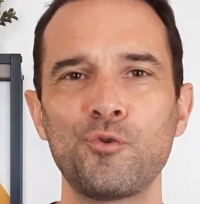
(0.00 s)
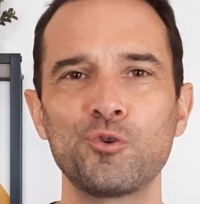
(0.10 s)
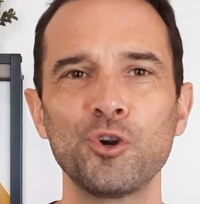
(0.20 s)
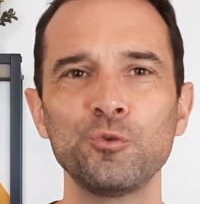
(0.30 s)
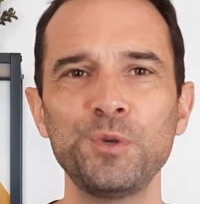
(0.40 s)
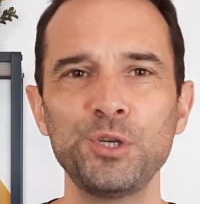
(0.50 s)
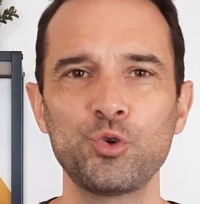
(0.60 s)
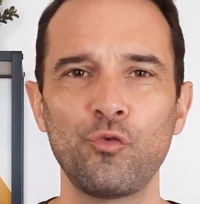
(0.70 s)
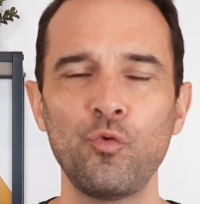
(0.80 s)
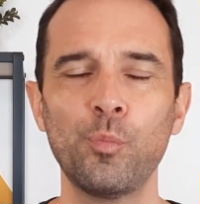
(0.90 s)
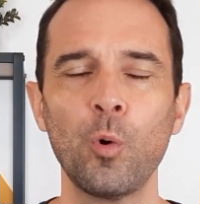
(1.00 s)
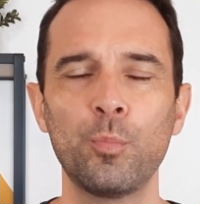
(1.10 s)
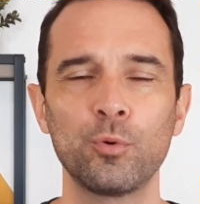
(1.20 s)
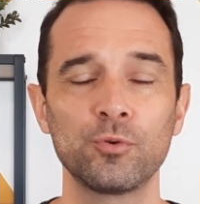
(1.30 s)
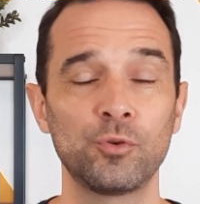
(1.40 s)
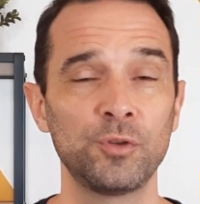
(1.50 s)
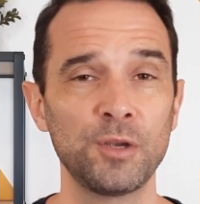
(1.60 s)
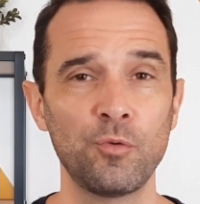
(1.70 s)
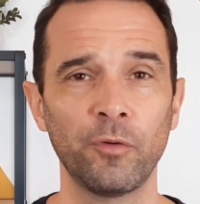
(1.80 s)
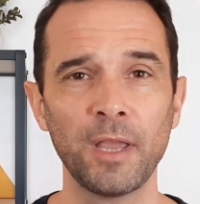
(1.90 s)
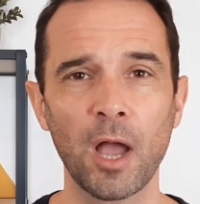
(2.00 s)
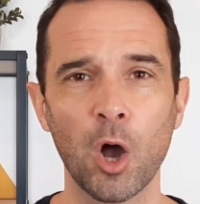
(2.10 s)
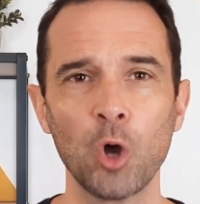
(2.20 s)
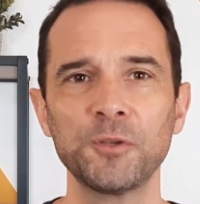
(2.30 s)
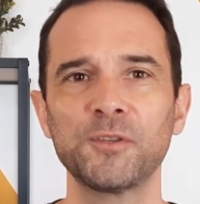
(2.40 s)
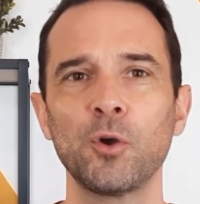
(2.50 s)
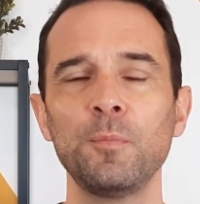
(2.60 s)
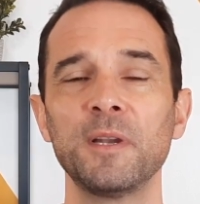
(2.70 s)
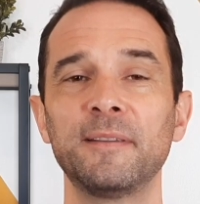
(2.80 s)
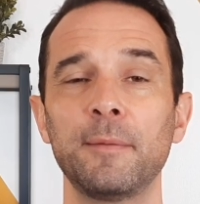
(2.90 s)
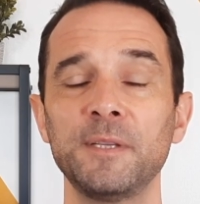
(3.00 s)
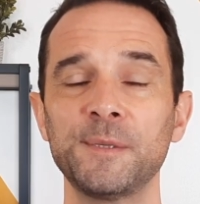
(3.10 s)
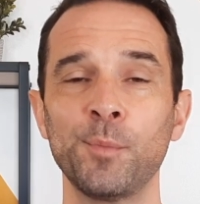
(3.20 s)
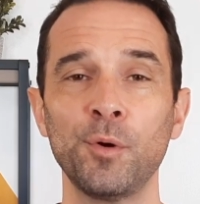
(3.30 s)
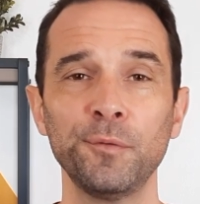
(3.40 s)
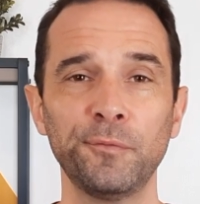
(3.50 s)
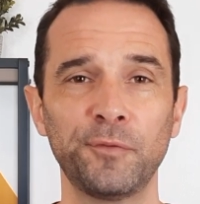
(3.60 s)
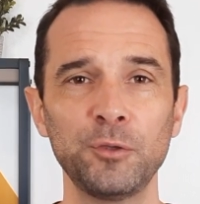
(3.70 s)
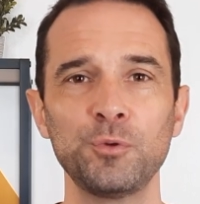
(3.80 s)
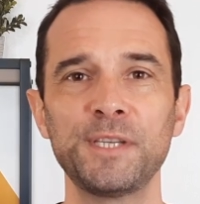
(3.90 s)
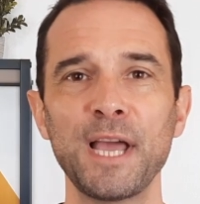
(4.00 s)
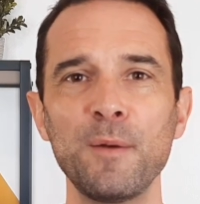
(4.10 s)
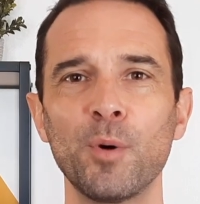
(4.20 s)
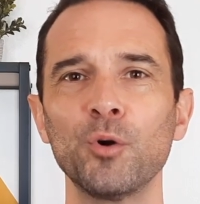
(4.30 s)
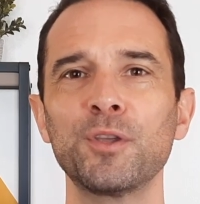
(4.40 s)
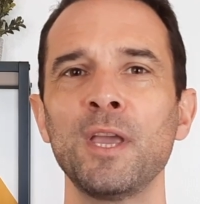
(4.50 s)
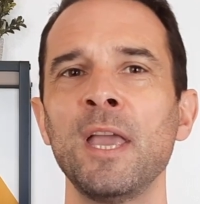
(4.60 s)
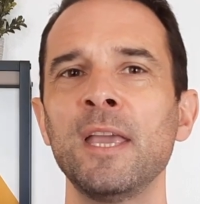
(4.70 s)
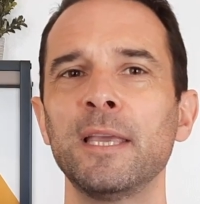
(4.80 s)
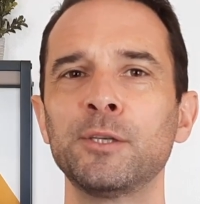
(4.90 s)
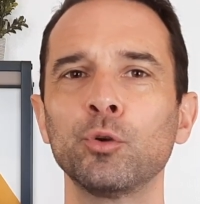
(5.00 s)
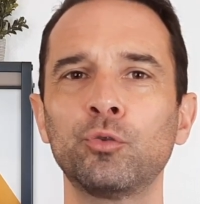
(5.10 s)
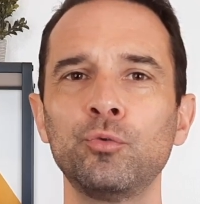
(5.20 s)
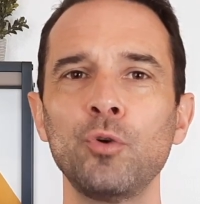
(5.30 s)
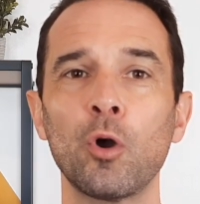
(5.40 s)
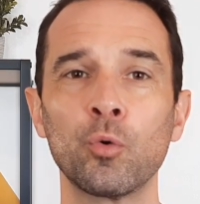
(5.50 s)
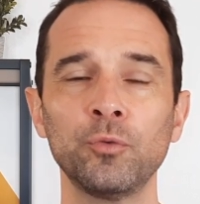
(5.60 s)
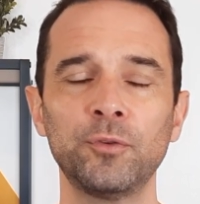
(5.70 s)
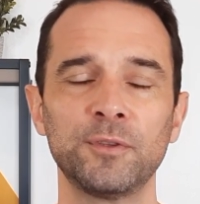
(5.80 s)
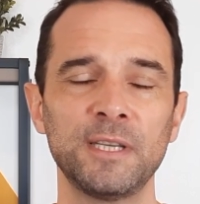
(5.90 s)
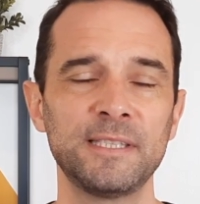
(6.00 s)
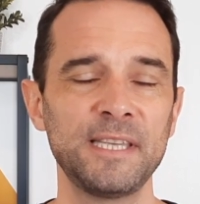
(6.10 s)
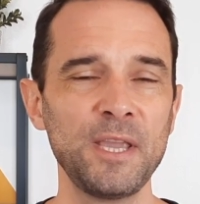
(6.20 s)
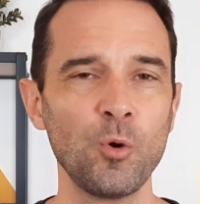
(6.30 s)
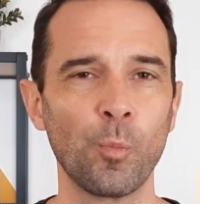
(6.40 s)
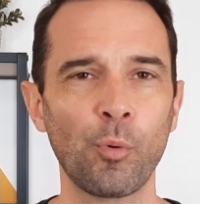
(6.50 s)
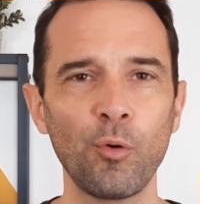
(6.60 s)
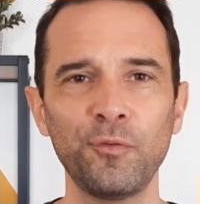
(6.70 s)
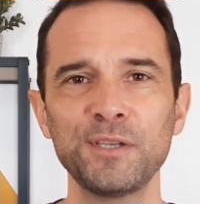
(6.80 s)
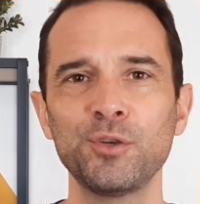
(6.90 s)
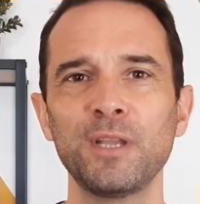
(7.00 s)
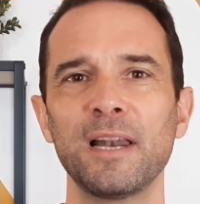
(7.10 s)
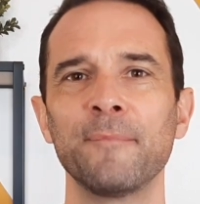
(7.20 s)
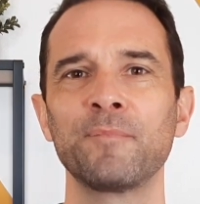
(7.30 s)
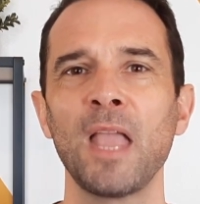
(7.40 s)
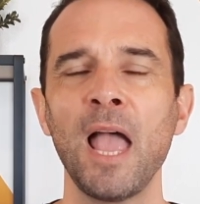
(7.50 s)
Aujourd'hui, je vous propose de découvrir ensemble l'établissement Fiducial Bank et surtout leur compte dédié aux professionnels.